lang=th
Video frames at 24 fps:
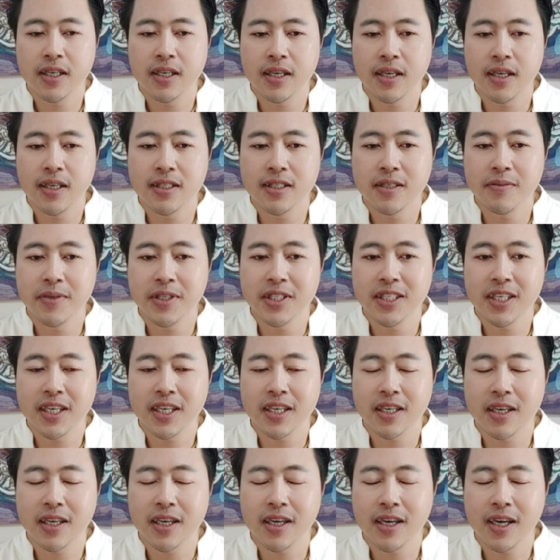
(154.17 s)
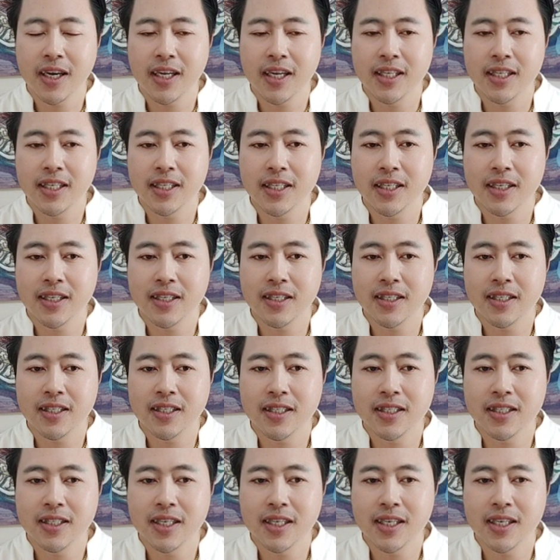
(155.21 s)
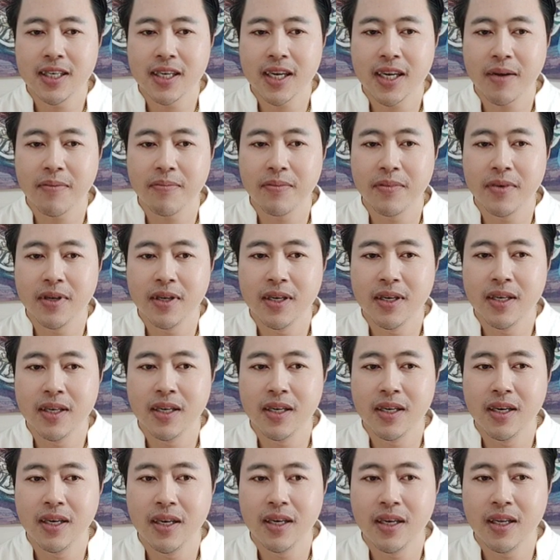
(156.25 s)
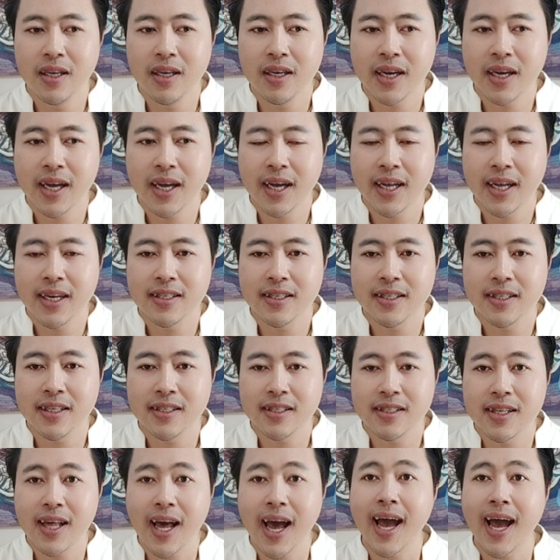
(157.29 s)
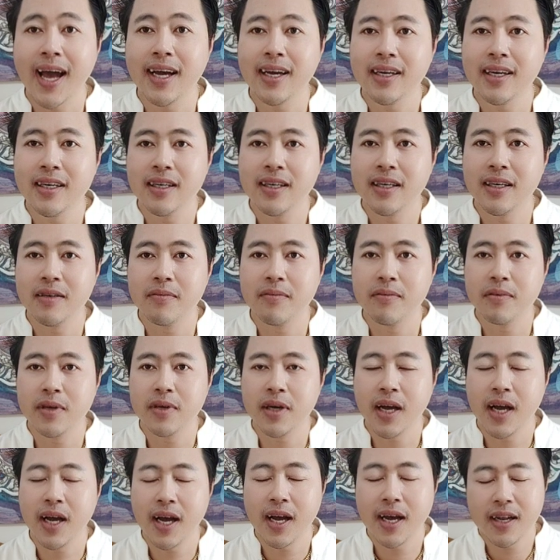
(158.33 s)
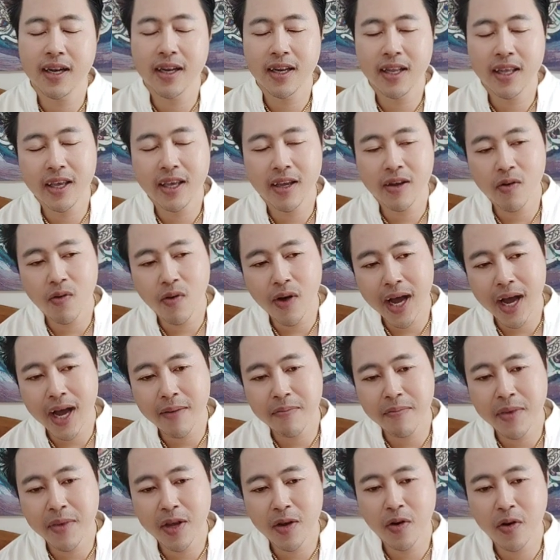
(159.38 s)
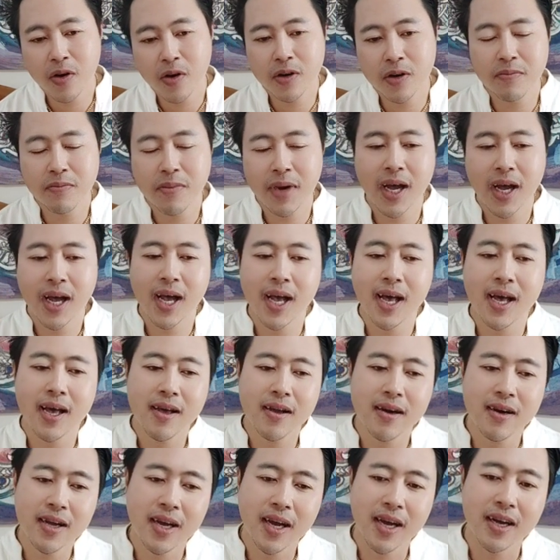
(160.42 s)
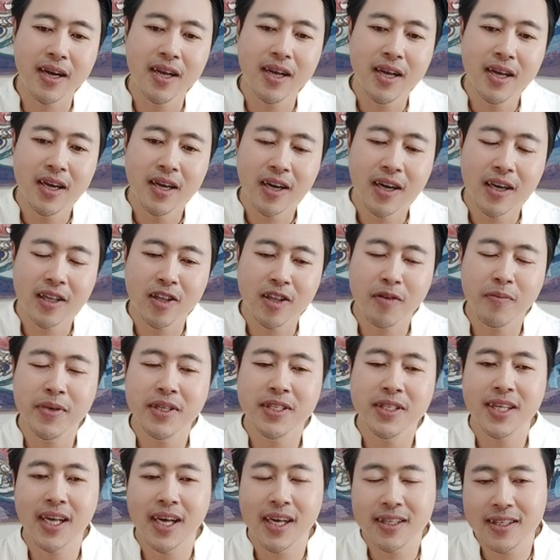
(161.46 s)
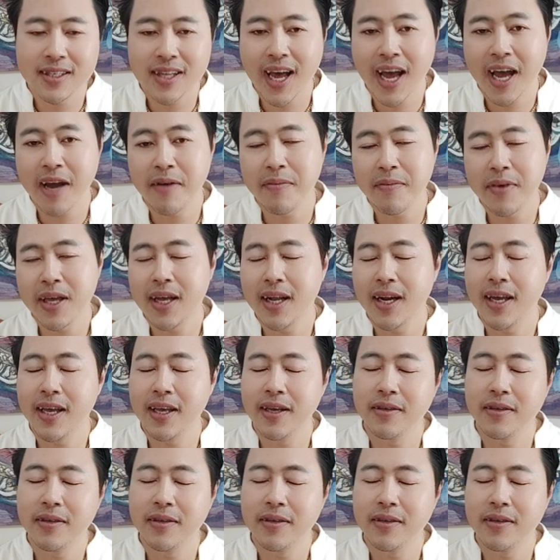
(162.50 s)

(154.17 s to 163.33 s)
ราศีพิจิกก็อาจจะต้องเจอกับเรื่องการสะสางคดีความมีคนมาหาเรื่องก็ต้องไปสะสางไปอะไร